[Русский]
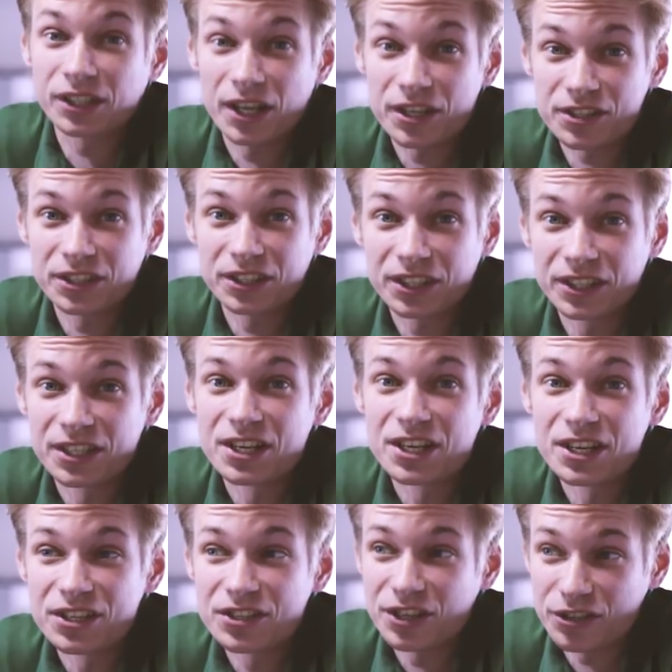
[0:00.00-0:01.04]
классных
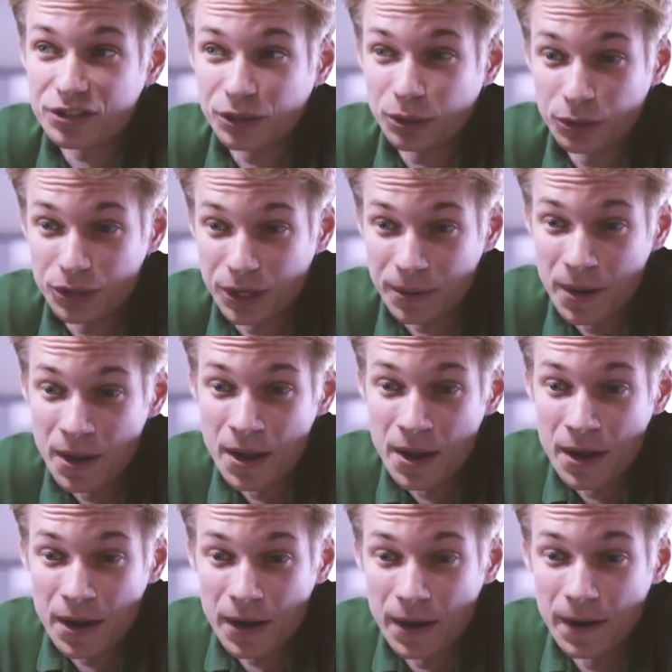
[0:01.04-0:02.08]
и интересных людей.
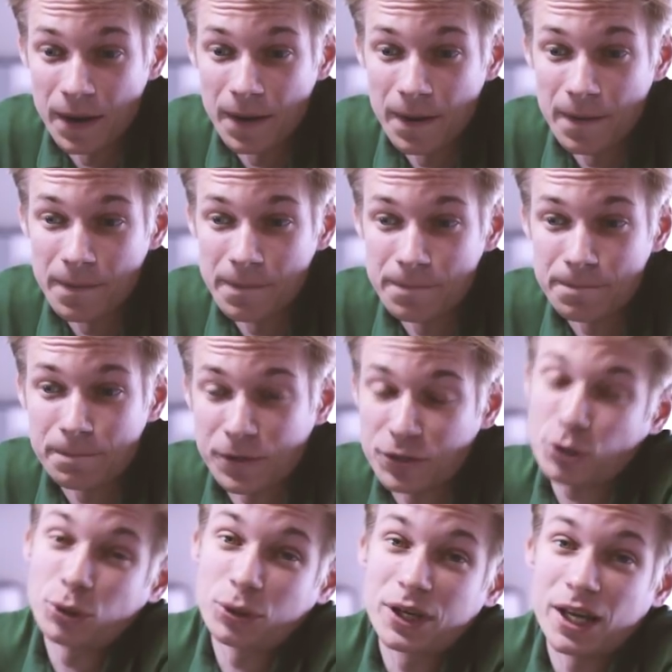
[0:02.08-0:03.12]
Э,
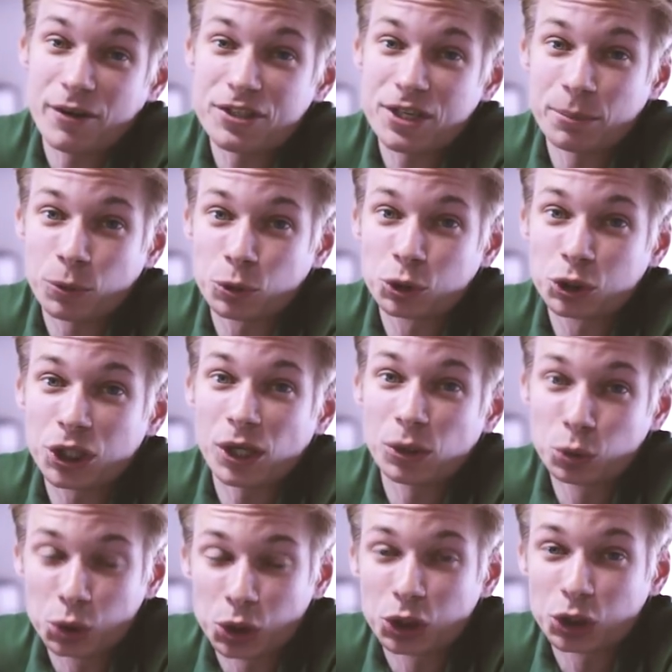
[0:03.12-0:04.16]
поскольку я всем прожужжал
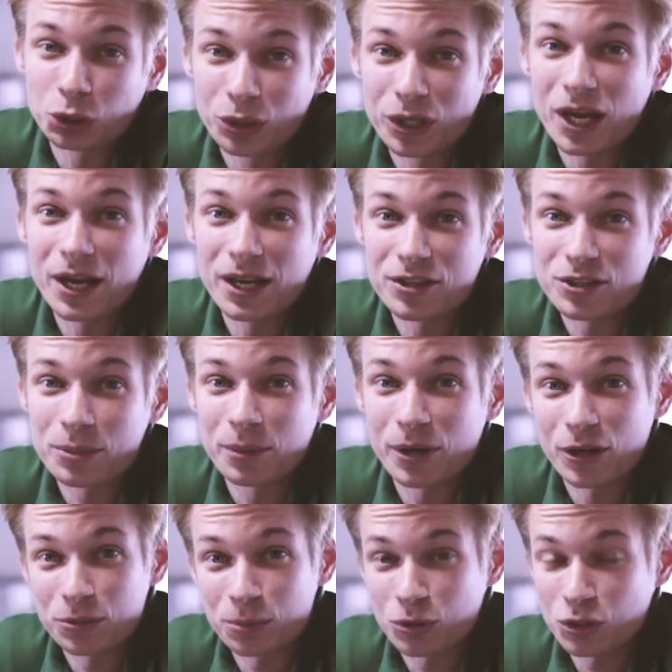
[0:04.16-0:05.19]
уши, что я
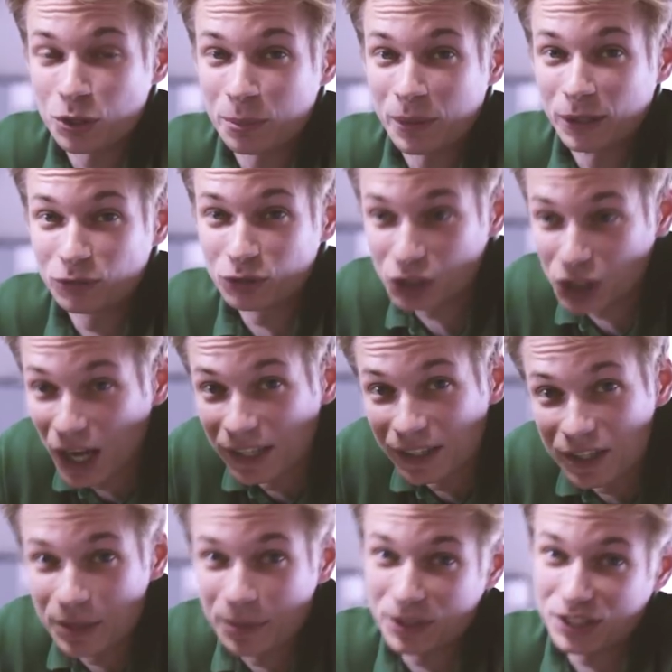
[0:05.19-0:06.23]
собираюсь поступать в ШАД,
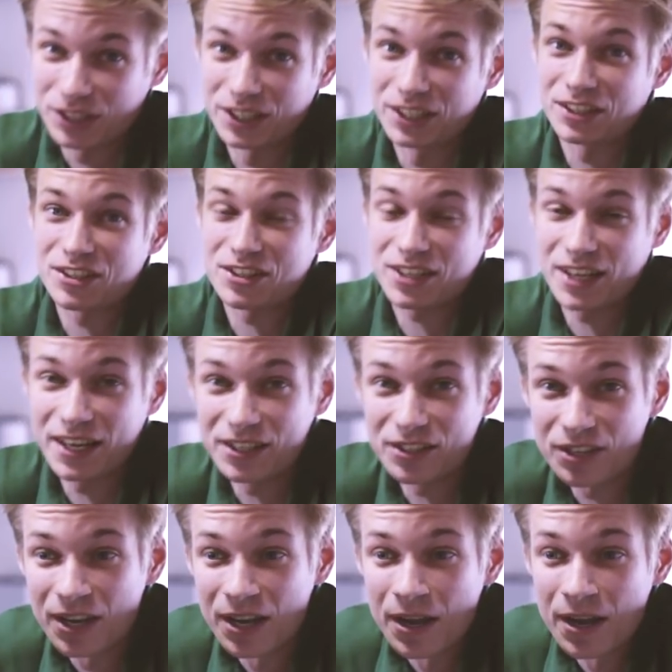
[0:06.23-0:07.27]
заниматься Data Science,
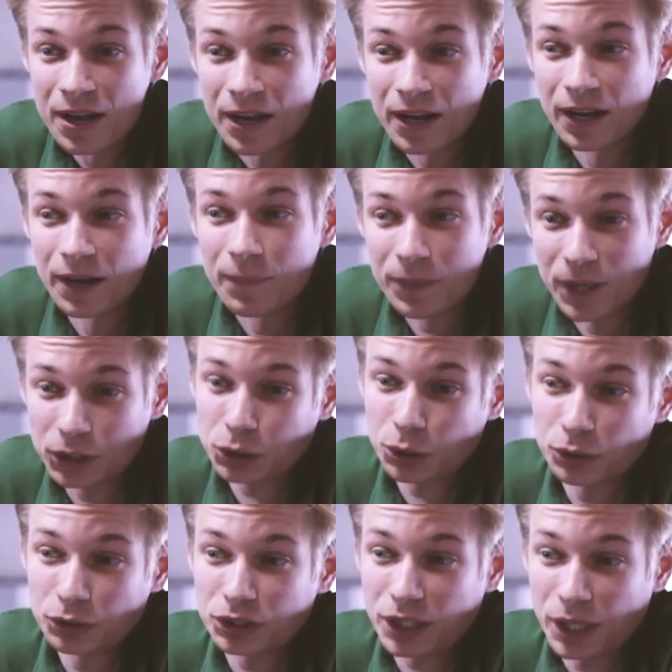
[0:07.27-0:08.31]
э,
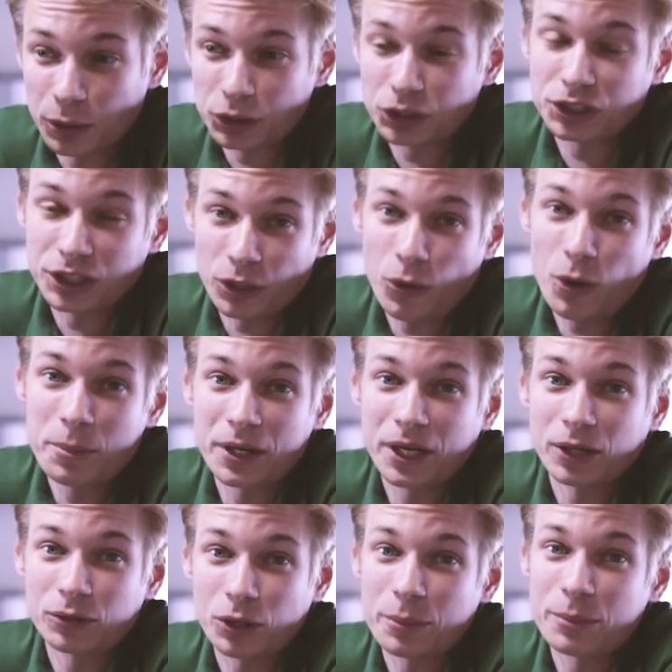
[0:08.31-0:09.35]
нашелся хороший знакомый,
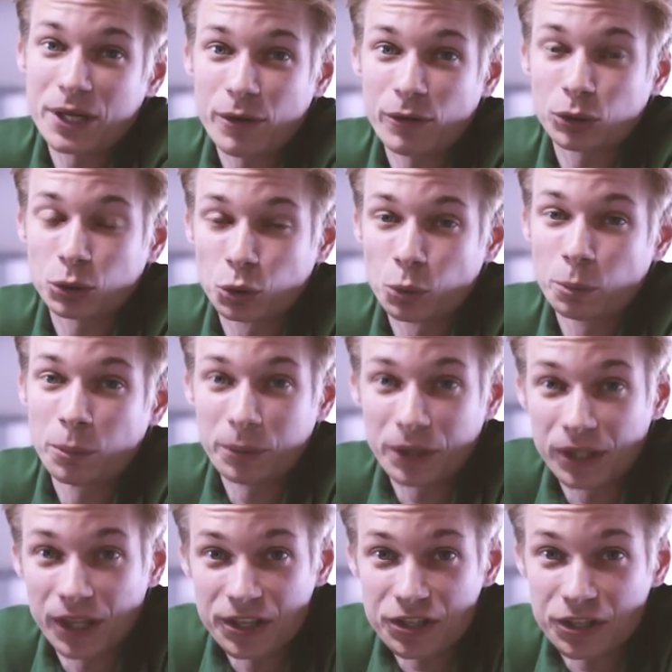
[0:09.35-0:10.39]
который меня в эту группу
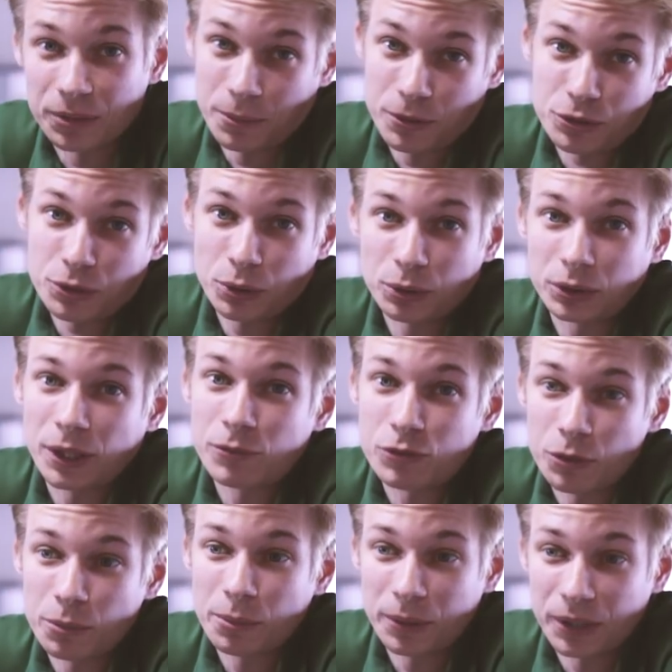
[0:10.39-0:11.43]
пригласил, поскольку там
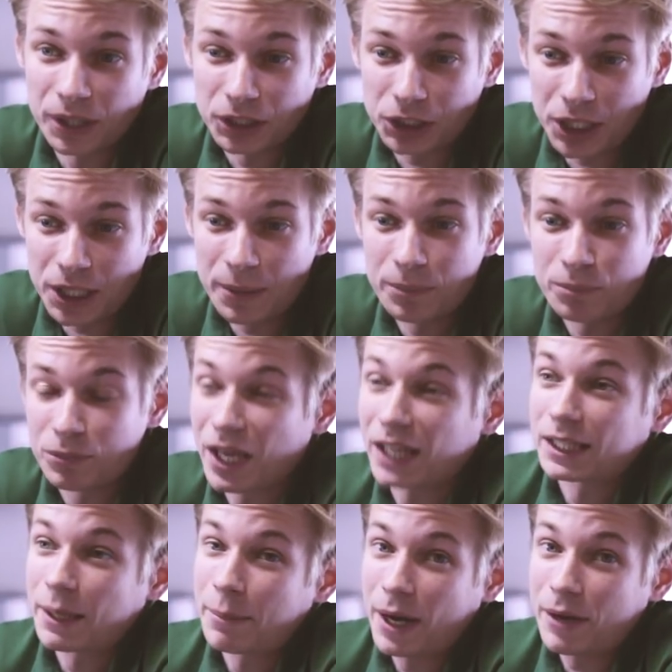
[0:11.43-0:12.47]
все по приглашениям. Я
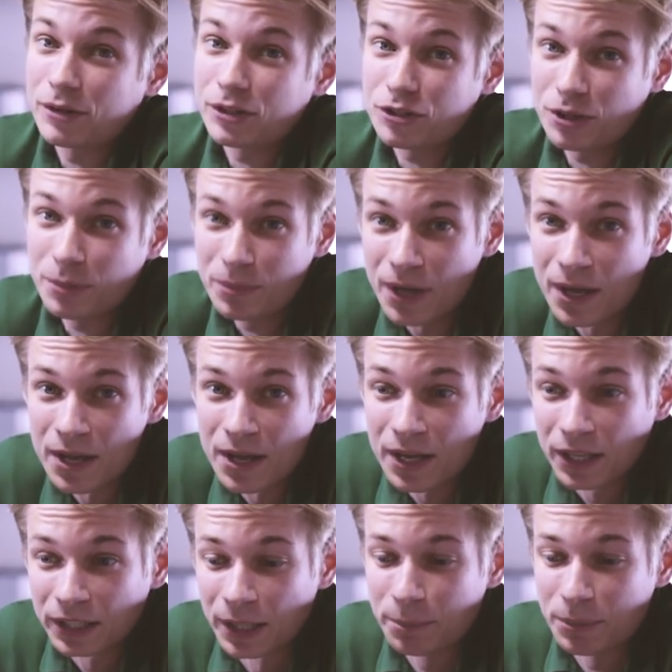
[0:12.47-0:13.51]
добавился,
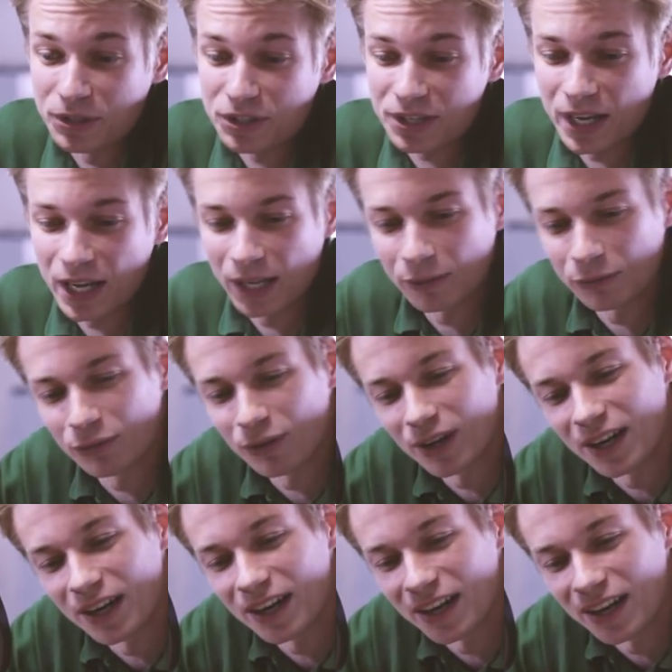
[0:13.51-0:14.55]
написал
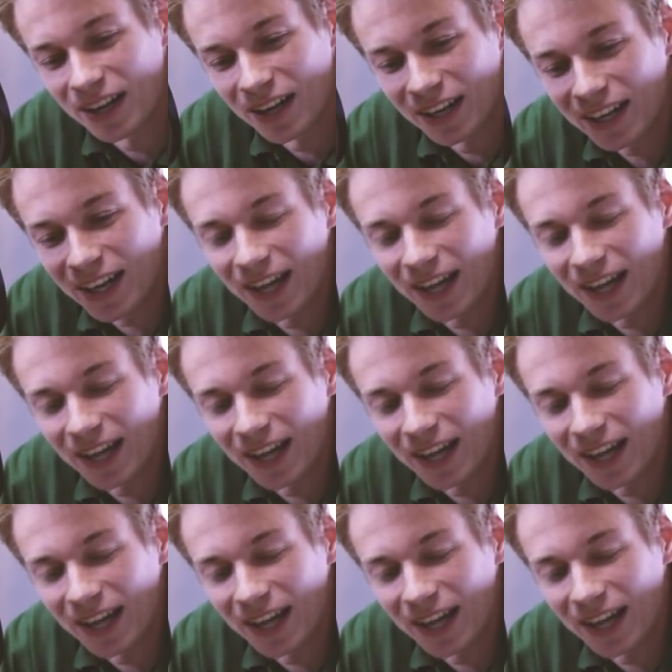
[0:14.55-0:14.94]
в э,